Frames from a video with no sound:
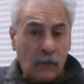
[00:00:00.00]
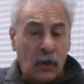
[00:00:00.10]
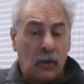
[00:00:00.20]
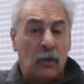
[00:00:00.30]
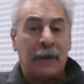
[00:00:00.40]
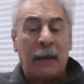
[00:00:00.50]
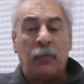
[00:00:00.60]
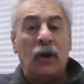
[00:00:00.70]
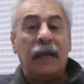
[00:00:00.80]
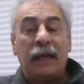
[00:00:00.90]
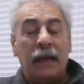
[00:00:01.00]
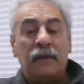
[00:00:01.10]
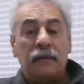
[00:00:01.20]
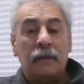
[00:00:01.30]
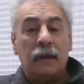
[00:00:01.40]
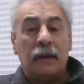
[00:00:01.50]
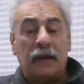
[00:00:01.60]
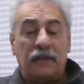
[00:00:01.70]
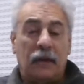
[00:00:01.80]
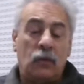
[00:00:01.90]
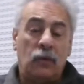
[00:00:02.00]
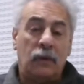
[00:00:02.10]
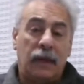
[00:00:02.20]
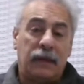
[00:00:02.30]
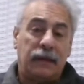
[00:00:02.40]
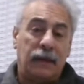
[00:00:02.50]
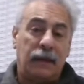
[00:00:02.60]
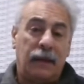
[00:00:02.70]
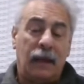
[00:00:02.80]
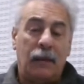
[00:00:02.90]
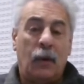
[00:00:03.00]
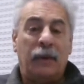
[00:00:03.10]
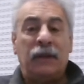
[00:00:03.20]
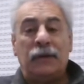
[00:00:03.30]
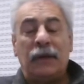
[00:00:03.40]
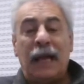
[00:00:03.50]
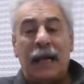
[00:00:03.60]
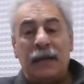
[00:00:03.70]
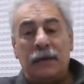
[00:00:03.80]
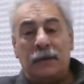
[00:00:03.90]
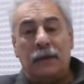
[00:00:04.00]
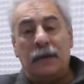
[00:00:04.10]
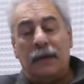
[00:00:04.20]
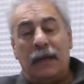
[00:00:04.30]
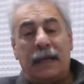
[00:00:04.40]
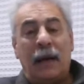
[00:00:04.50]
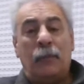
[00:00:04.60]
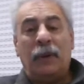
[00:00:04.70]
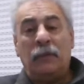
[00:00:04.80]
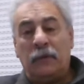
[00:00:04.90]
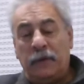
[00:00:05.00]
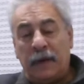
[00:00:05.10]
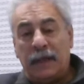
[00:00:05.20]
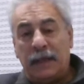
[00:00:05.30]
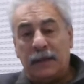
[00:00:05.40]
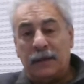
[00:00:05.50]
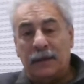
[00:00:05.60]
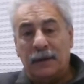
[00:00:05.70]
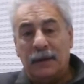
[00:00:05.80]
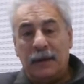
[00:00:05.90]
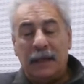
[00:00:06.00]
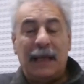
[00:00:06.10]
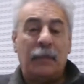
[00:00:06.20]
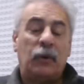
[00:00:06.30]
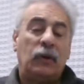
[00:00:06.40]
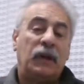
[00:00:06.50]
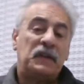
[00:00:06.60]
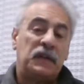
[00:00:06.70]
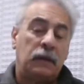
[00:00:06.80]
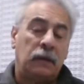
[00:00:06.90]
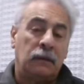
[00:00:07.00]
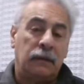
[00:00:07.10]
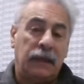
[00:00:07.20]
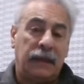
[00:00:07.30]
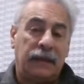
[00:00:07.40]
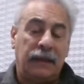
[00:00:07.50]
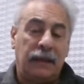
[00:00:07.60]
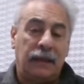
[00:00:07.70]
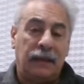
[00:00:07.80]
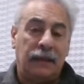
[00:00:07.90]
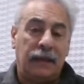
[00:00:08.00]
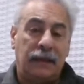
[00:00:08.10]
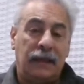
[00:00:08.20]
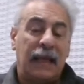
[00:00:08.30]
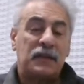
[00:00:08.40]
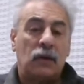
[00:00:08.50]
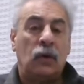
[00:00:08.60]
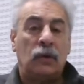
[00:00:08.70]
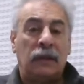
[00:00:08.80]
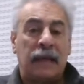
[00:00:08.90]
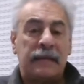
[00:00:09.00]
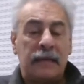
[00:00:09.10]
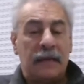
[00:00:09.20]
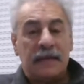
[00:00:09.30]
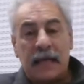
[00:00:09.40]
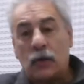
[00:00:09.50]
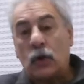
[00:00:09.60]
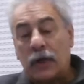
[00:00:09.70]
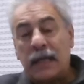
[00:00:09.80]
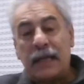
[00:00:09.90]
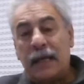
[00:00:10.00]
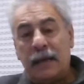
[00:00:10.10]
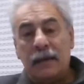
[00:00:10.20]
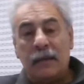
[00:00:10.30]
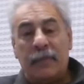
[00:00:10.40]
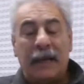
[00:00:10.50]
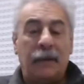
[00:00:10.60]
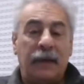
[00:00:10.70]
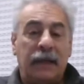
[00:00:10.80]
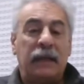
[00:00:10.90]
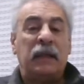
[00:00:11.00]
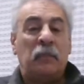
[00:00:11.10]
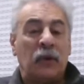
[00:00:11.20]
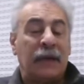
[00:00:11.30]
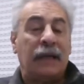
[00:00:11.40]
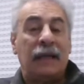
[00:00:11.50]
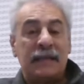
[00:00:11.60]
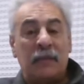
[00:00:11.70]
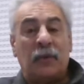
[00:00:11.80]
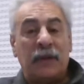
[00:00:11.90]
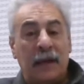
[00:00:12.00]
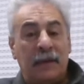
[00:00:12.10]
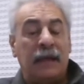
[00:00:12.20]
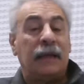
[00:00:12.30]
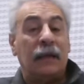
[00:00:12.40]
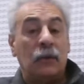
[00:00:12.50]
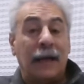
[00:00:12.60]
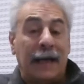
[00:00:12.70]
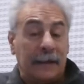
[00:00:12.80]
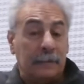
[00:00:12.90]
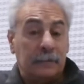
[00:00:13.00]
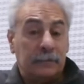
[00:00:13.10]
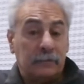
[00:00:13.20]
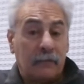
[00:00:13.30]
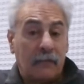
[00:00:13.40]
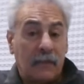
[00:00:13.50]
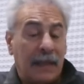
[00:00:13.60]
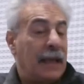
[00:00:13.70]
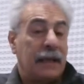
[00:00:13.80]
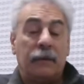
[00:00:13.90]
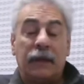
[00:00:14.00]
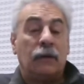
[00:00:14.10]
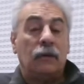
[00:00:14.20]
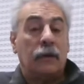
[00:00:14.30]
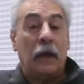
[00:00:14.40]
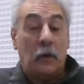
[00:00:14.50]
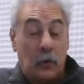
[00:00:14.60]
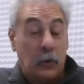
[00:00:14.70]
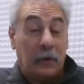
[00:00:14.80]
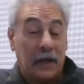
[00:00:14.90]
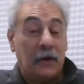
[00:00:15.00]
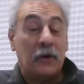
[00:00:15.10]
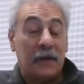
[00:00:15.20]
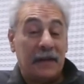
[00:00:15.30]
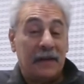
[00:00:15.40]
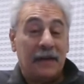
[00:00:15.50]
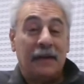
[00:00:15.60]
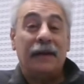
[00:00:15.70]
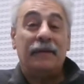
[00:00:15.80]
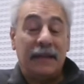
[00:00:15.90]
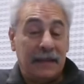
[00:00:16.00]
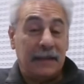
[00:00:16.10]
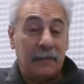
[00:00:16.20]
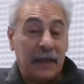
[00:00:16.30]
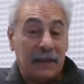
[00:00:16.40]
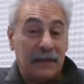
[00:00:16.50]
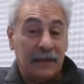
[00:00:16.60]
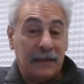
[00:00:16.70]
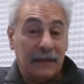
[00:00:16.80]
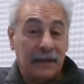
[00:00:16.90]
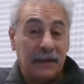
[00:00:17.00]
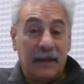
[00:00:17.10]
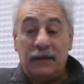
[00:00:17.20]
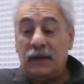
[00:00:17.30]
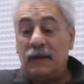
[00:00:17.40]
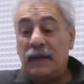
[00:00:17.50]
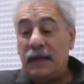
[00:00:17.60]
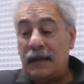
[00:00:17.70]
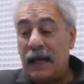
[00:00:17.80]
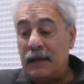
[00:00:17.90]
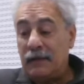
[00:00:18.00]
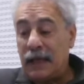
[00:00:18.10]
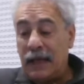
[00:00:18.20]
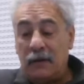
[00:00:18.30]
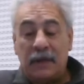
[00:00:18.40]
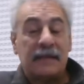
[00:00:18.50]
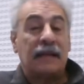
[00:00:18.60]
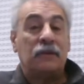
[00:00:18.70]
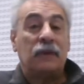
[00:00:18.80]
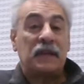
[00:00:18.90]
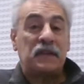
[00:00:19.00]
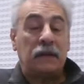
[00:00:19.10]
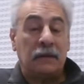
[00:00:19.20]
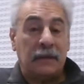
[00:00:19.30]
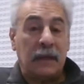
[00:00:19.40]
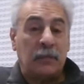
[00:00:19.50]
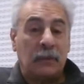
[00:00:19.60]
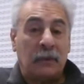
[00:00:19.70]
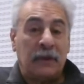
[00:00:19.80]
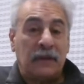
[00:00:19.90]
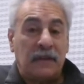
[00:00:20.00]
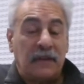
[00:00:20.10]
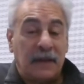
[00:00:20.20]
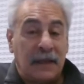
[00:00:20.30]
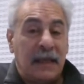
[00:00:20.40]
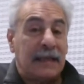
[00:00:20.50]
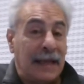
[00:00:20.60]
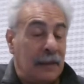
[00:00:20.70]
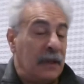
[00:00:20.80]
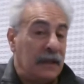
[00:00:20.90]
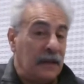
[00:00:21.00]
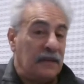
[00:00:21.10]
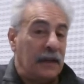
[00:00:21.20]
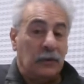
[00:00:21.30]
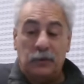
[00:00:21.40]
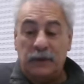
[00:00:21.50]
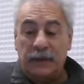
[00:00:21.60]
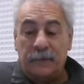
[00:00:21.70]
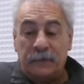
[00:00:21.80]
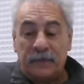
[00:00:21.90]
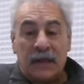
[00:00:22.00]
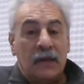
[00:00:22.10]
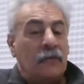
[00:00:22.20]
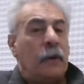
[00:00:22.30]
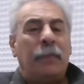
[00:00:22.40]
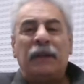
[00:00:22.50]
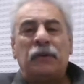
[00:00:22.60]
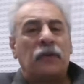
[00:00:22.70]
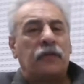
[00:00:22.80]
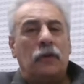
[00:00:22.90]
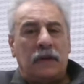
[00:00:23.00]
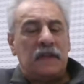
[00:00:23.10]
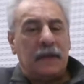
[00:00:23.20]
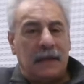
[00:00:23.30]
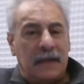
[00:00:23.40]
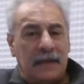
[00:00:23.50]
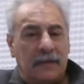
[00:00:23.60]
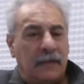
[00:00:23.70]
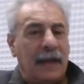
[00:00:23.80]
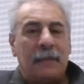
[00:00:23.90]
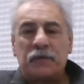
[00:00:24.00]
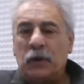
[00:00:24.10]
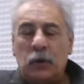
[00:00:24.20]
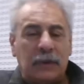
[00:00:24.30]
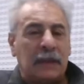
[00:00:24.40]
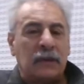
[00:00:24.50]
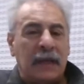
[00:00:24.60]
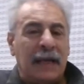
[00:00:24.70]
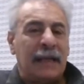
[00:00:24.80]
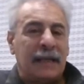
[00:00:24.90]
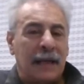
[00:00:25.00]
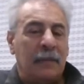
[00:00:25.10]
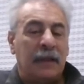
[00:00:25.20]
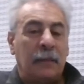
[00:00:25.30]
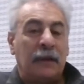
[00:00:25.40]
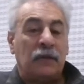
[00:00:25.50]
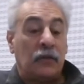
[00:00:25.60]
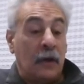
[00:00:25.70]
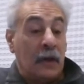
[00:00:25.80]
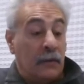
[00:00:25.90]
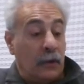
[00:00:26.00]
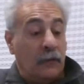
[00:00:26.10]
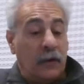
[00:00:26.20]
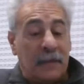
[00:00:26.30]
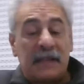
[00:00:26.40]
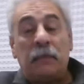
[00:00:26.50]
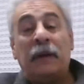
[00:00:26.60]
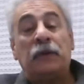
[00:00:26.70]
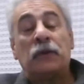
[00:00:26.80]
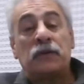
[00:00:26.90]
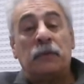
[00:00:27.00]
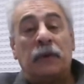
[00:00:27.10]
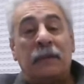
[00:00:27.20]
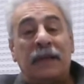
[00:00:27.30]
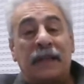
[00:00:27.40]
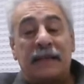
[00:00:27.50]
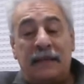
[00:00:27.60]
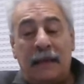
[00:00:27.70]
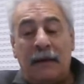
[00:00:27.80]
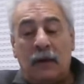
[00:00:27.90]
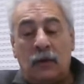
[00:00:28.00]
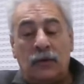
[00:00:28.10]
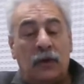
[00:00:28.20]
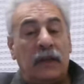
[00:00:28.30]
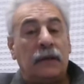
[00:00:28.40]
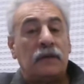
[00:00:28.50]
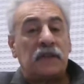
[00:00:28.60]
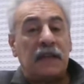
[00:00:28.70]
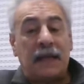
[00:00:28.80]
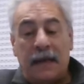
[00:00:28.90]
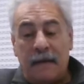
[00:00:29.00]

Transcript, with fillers: con unas poleas que según este, el momento del año, el campo atmosférico y la progresión este, de las ondas, se corría para ver qué tipo de canal se podía ver en qué lugar. Nada que ver con lo que ocurre hoy, evidentemente en donde hay una, una saturación que por momentos es literalmente insalubre. Fue espantoso lo que hicieron ayer, fue absoluta, total y literalmente espantoso, pero fue más espantoso porque mientras estaban condoliéndose